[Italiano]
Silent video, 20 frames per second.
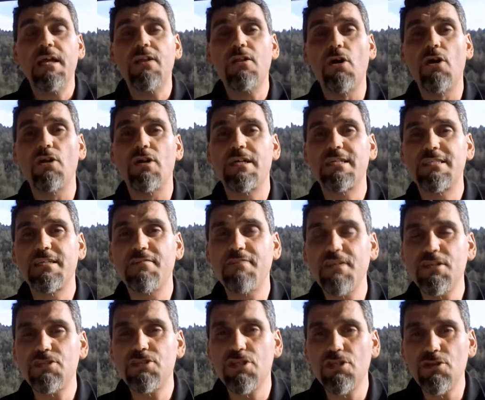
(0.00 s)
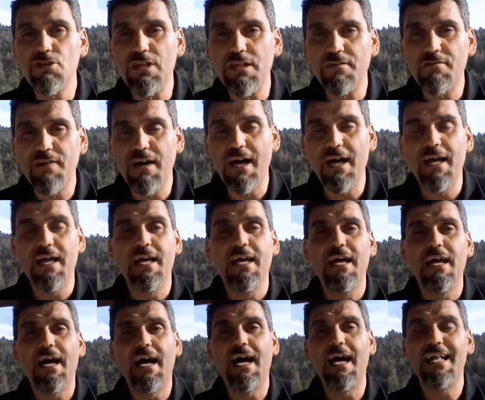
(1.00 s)
l'olio extravergine di oliva
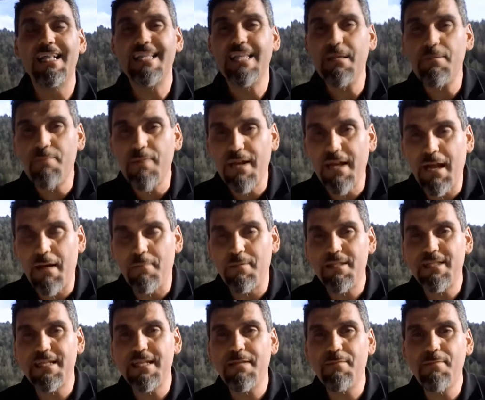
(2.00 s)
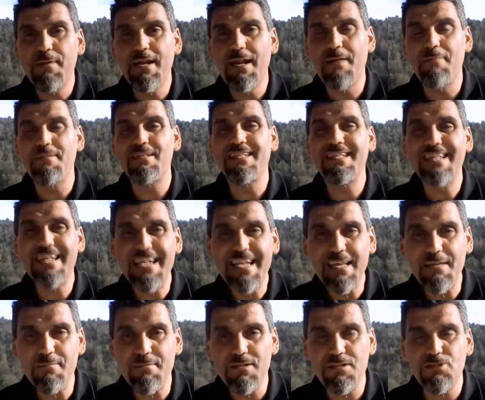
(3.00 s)
ha dei parametri dei parametri dei
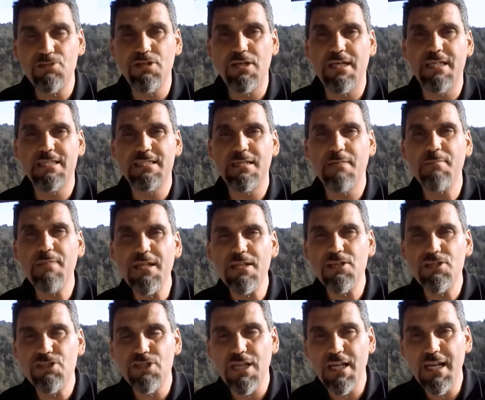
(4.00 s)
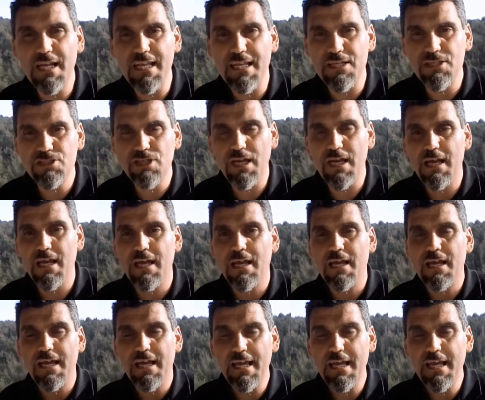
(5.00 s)
limiti cioè che stabilisce la legge